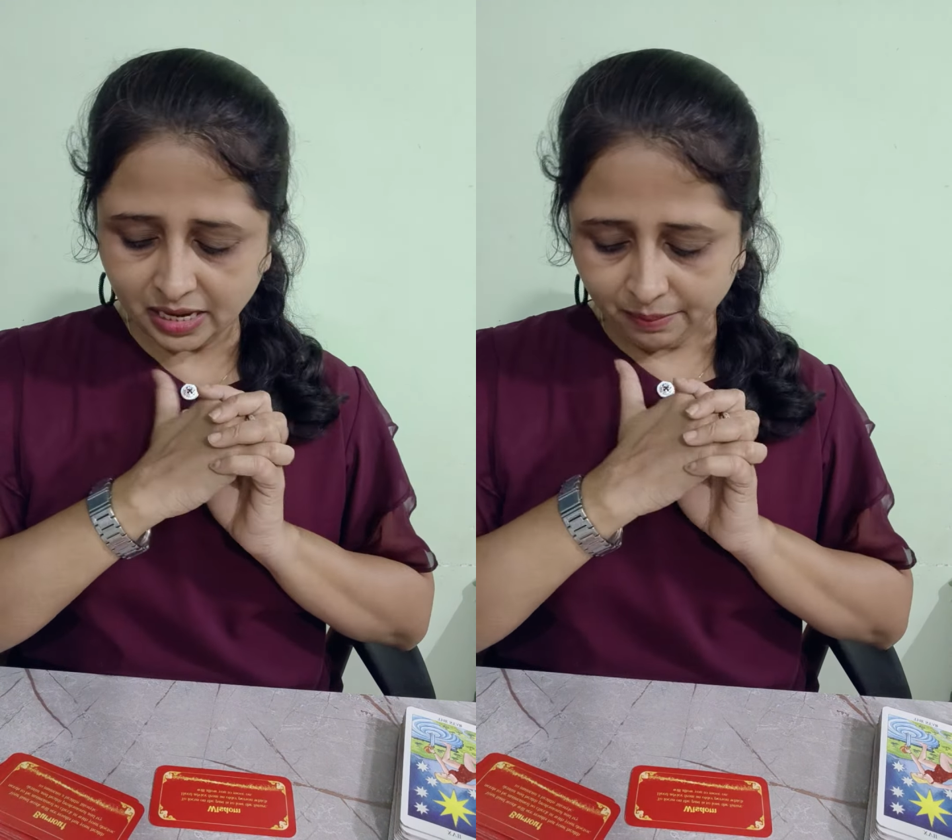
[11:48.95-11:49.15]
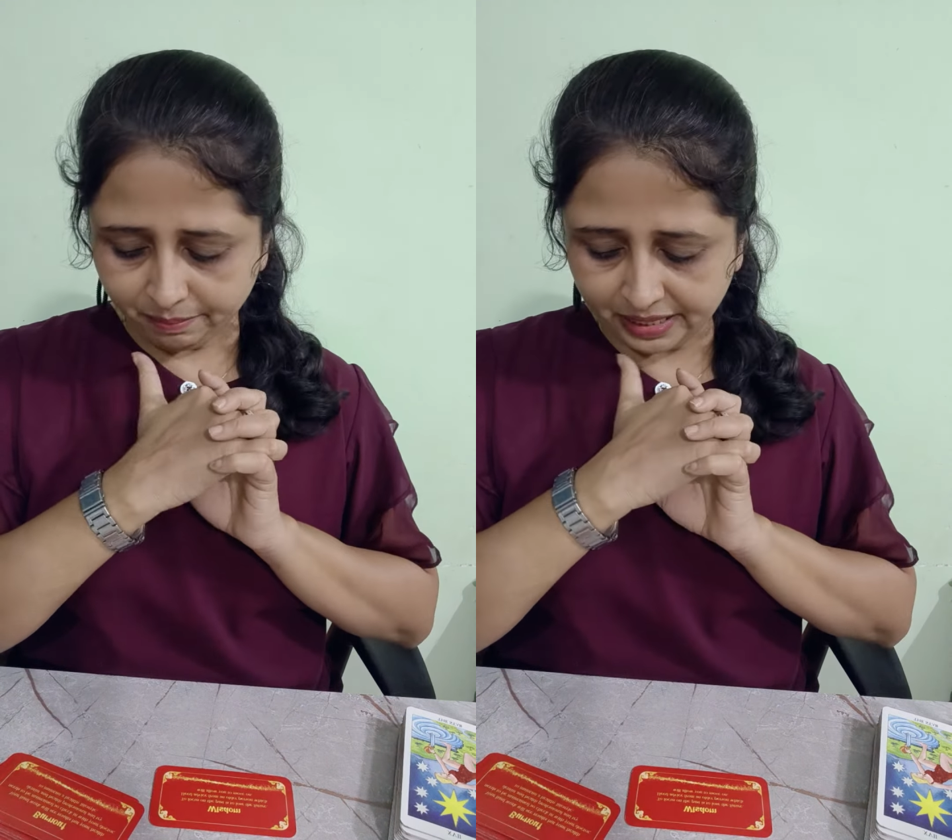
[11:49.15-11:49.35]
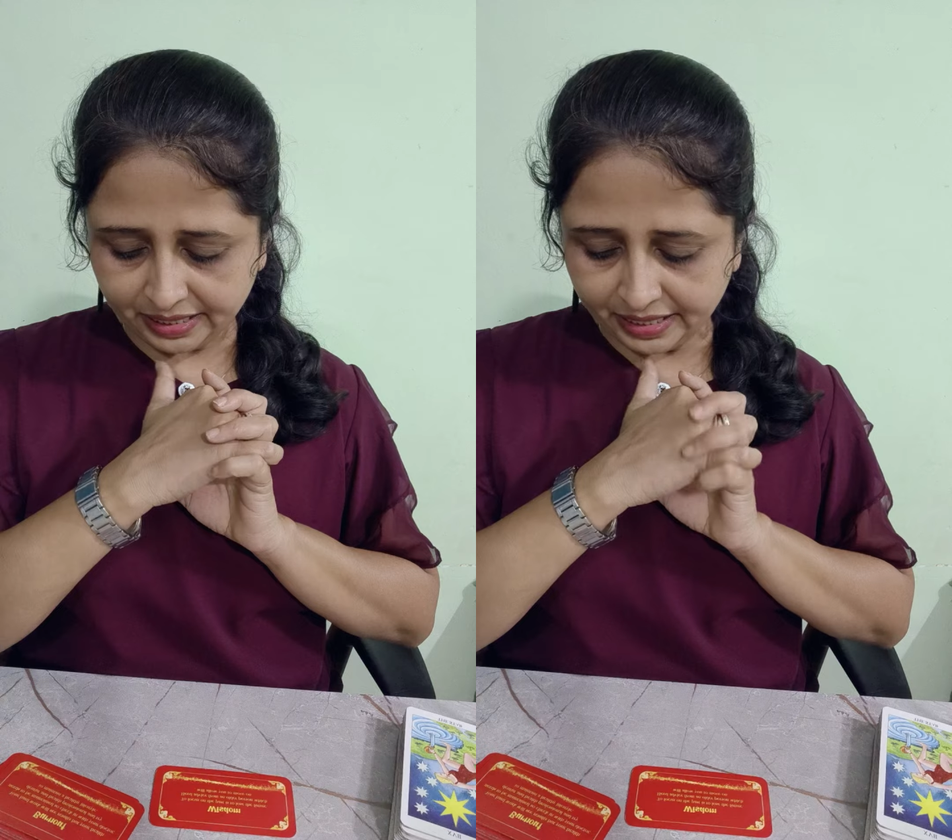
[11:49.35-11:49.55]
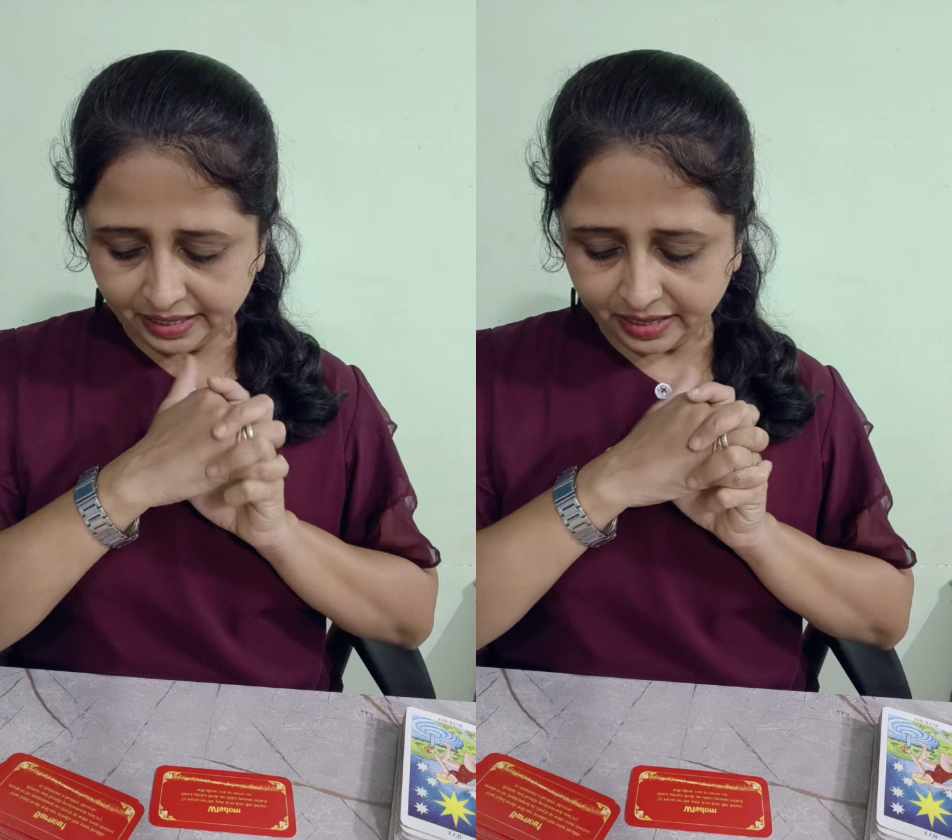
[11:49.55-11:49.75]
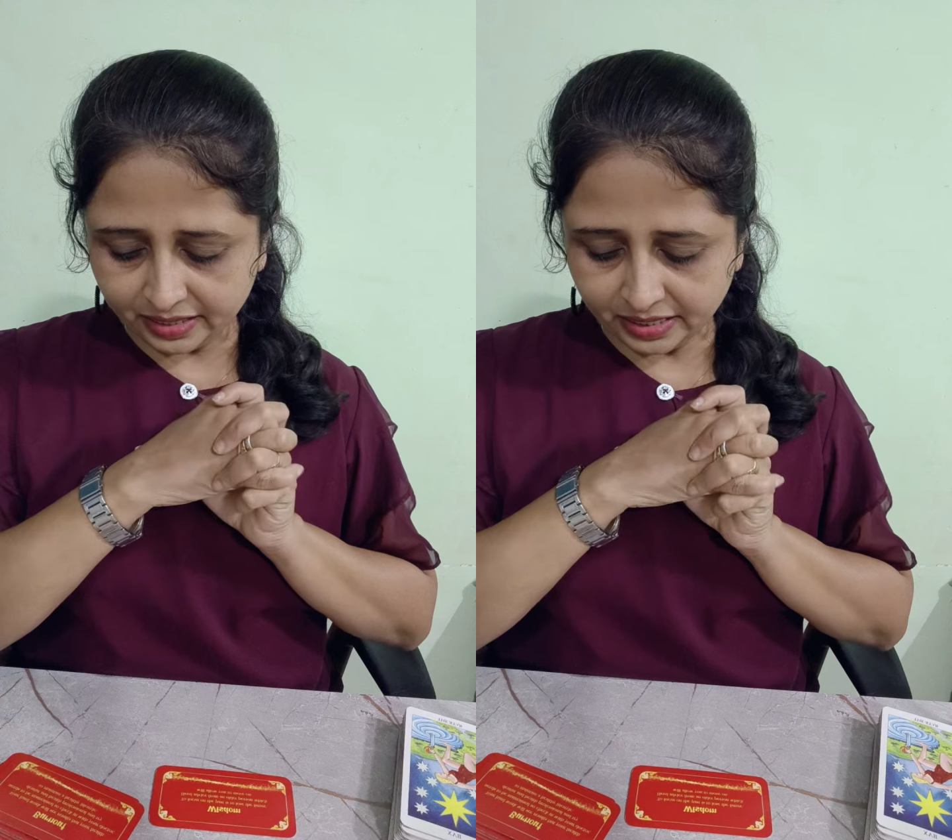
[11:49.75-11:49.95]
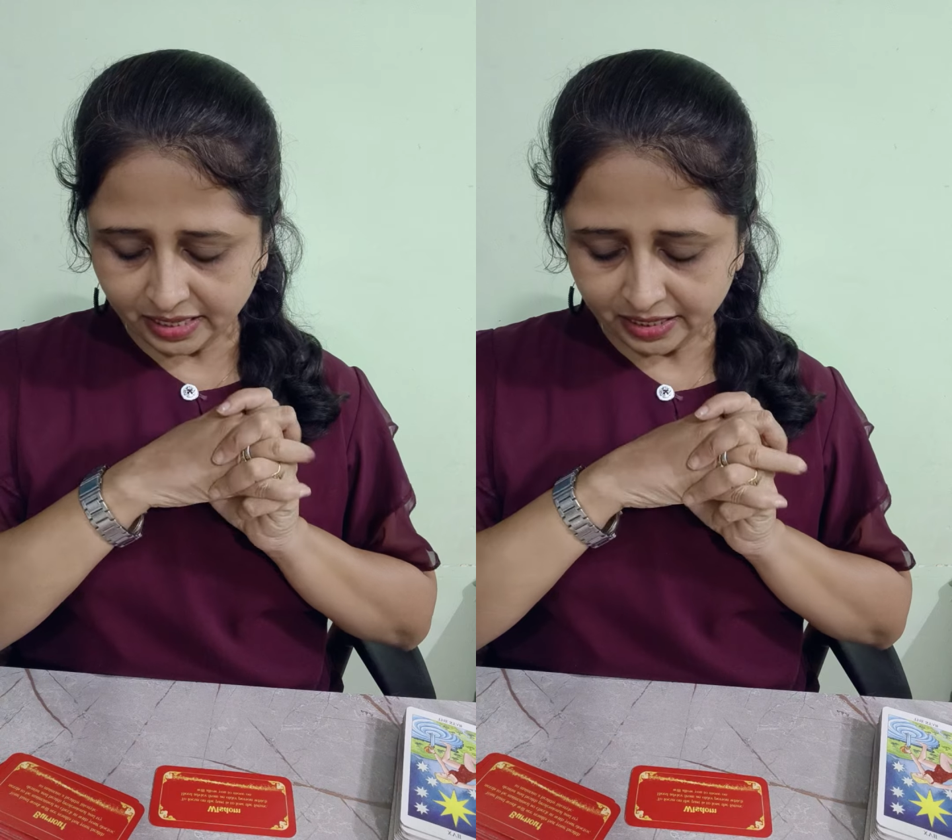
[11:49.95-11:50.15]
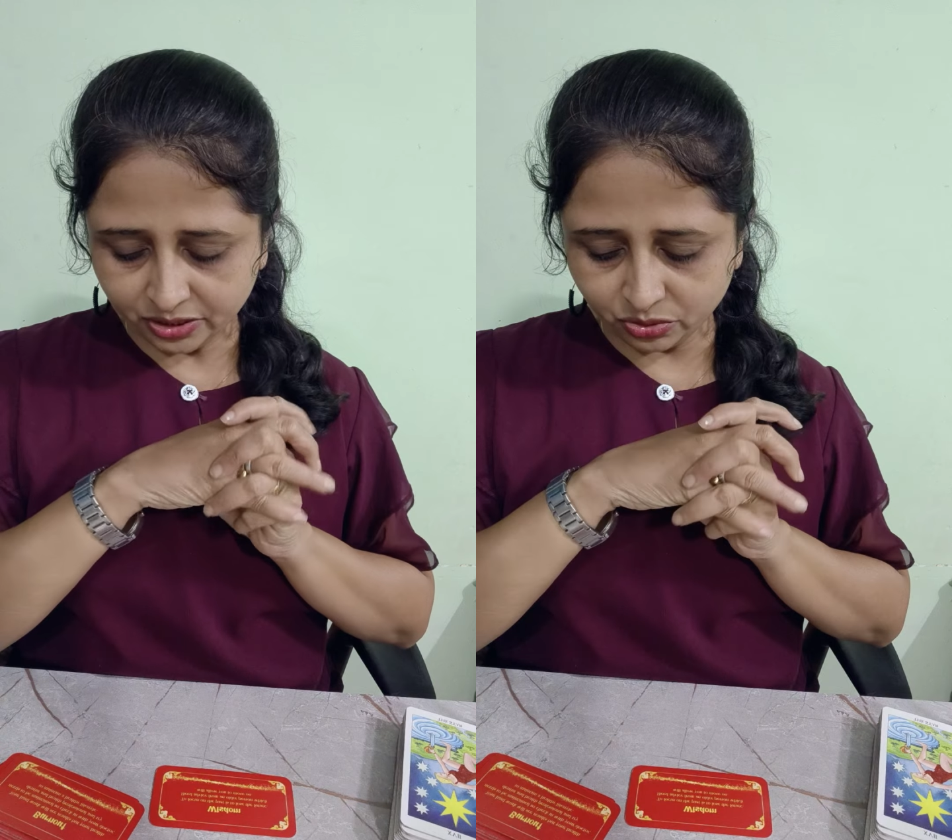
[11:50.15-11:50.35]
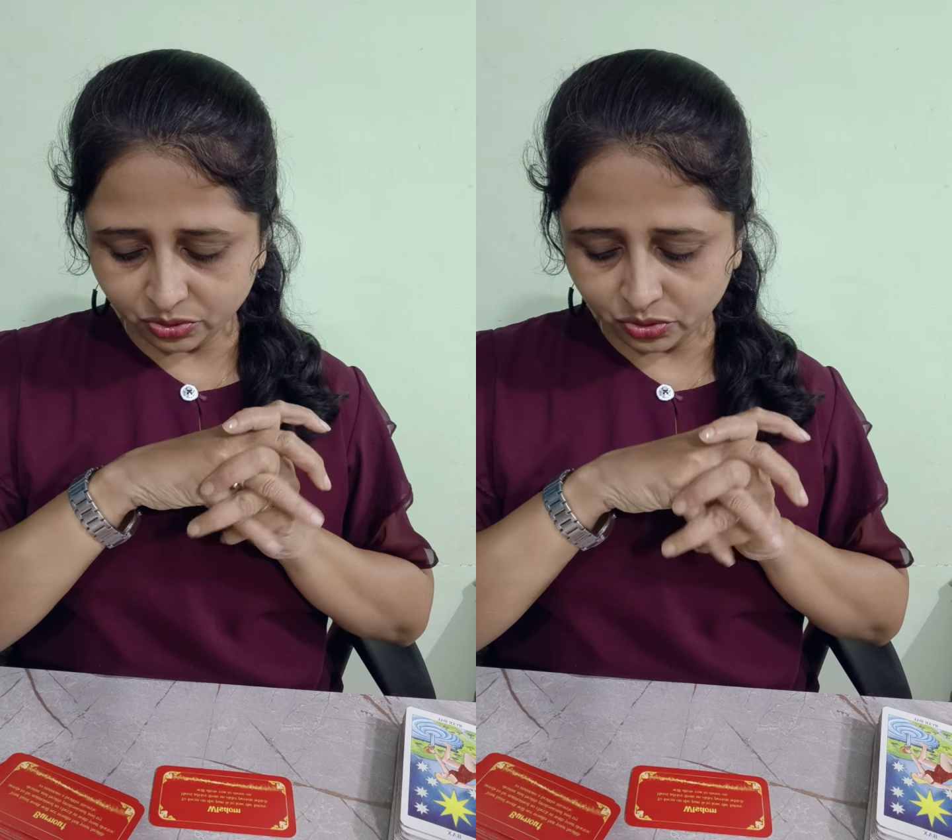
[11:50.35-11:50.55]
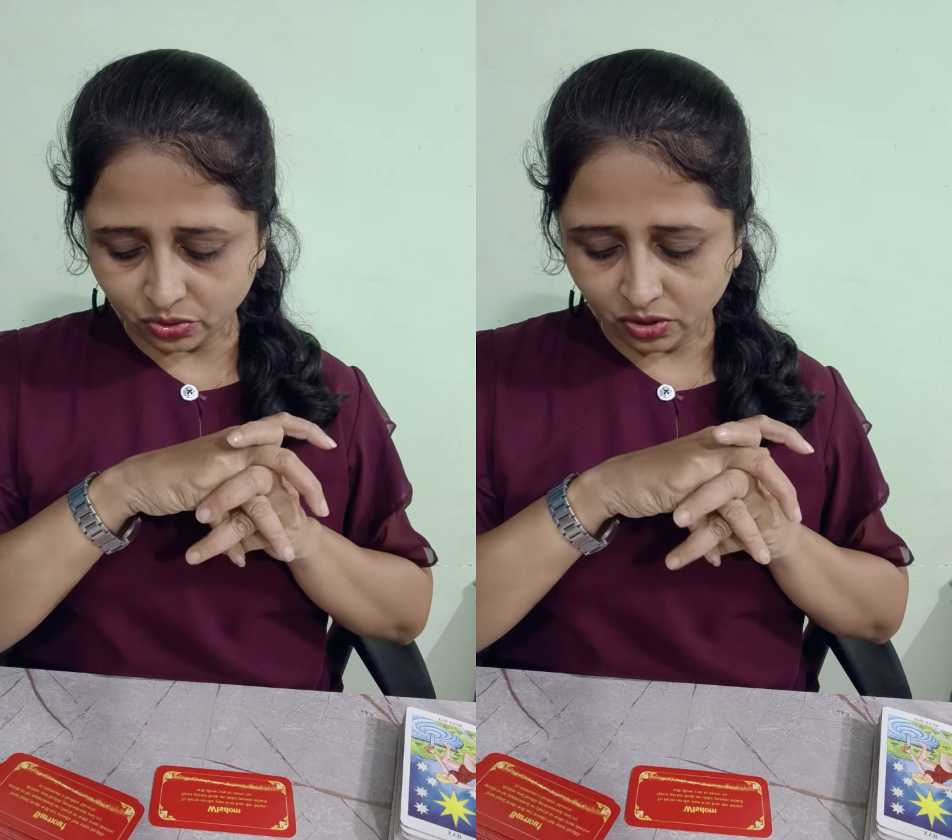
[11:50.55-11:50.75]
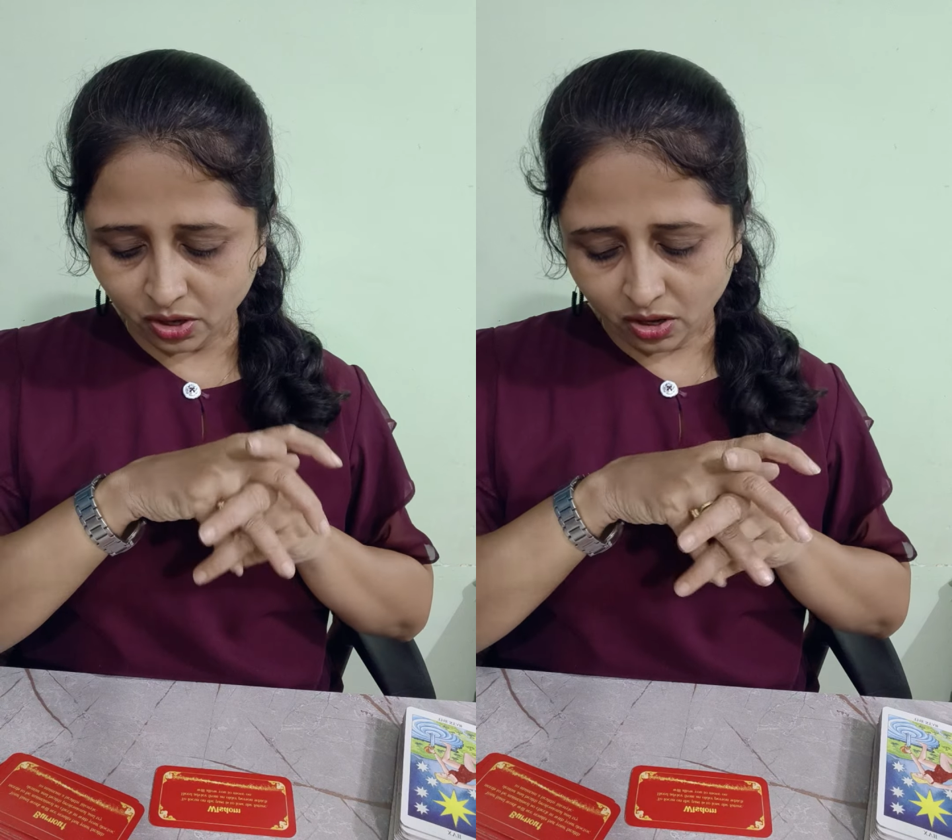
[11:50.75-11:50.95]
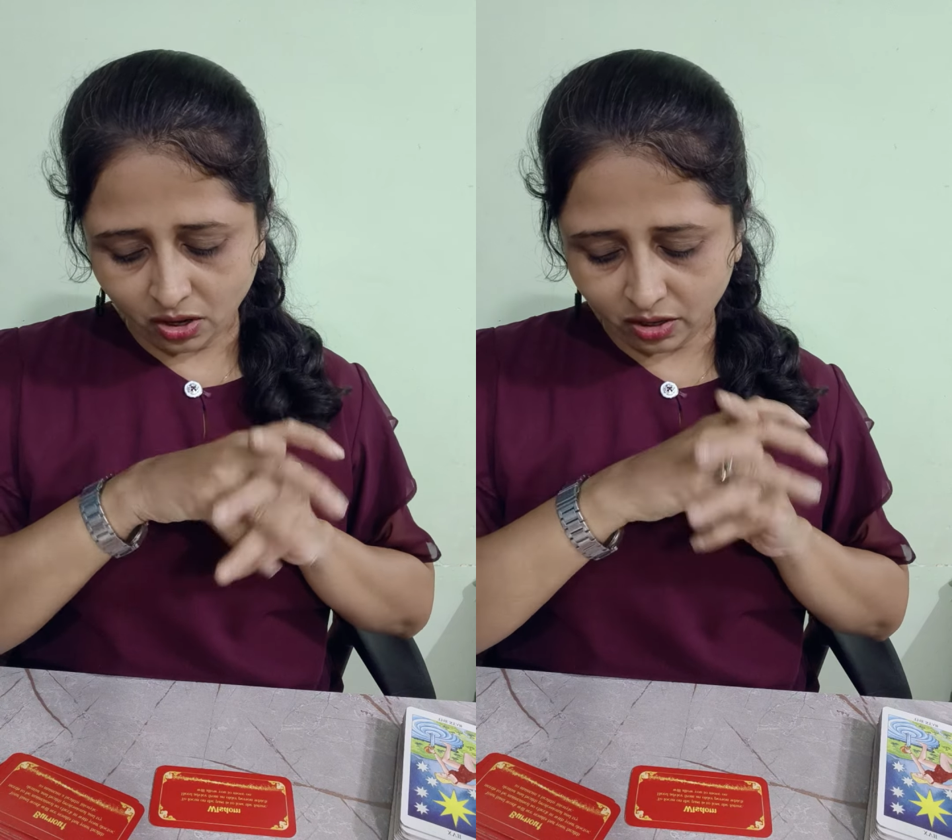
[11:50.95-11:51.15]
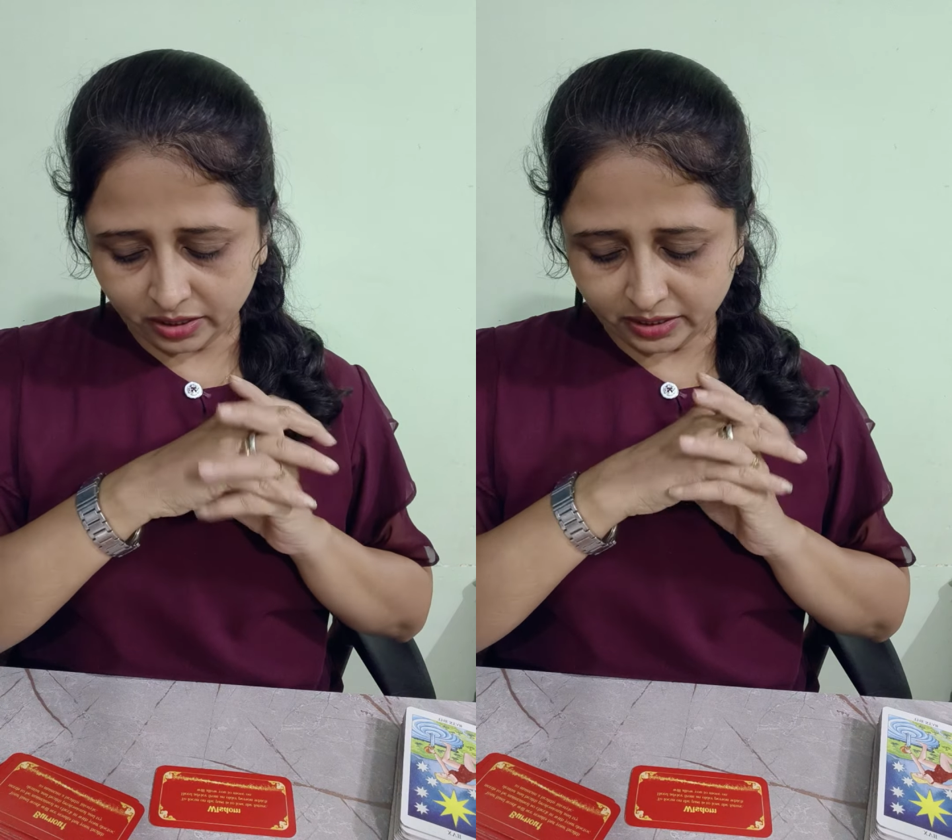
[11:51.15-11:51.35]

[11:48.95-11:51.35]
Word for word: मेंटेन रखना है खुद को और